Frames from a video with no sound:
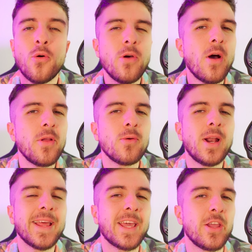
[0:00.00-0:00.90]
Unos
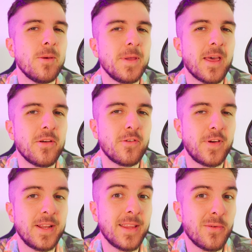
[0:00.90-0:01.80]
auriculares que yo he pillado en
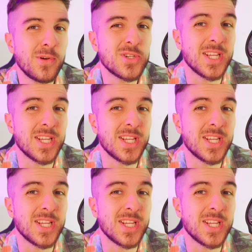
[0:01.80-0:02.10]
oferta a unos